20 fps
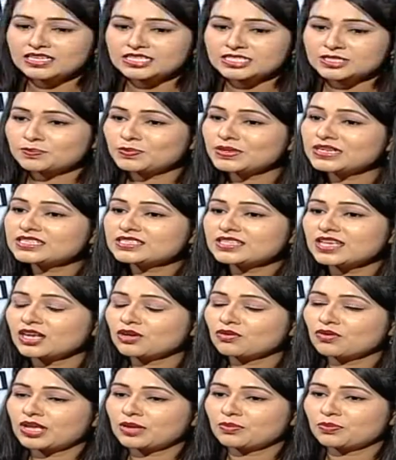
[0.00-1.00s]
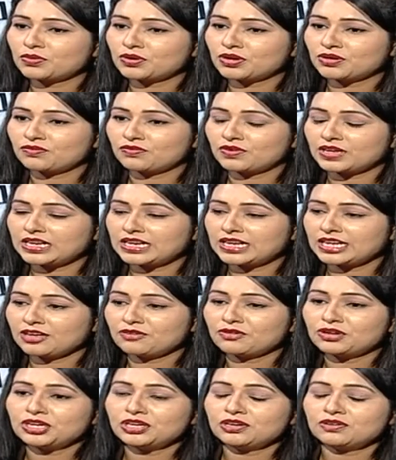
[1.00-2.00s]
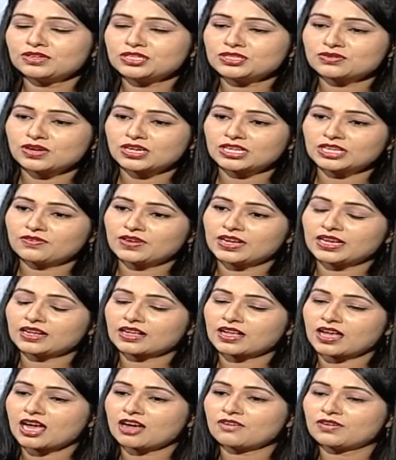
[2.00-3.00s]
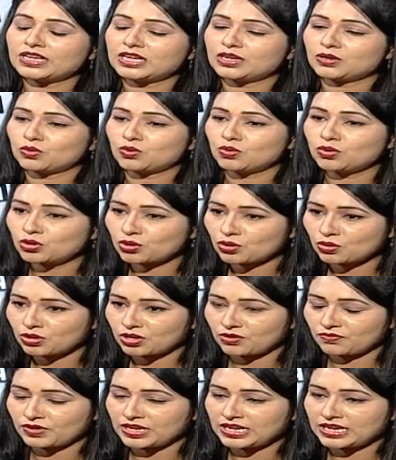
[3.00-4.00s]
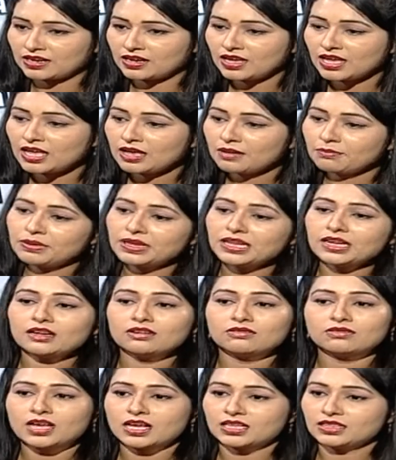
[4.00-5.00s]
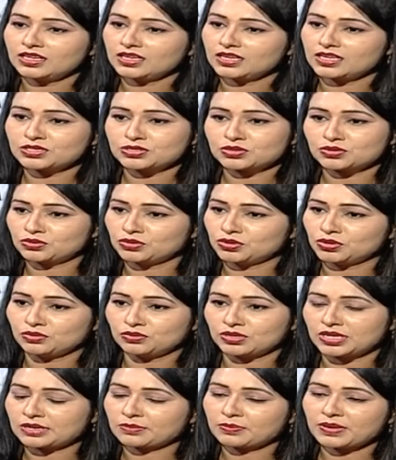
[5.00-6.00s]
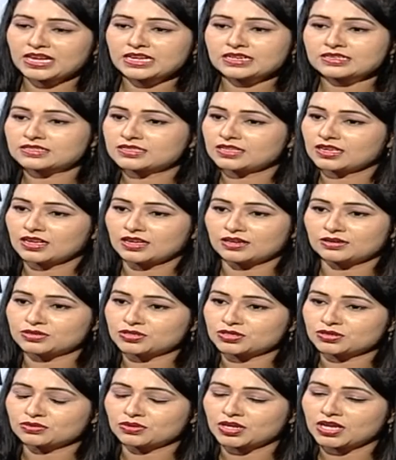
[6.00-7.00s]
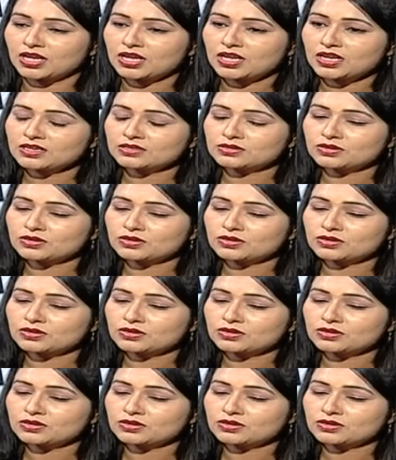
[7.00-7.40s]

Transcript: స్ప్లిట్స్ ఎక్కువ అయిపోవడం వల్ల ఎవరి ఇండివిజువాలిటీ hmm. వాళ్ళకి కావాలని కోరుకోవడం వల్ల పిల్లలు కూడా అదే నేర్చుకుంటూ ఉన్నారు పేరెంట్స్ దగ్గర నుంచి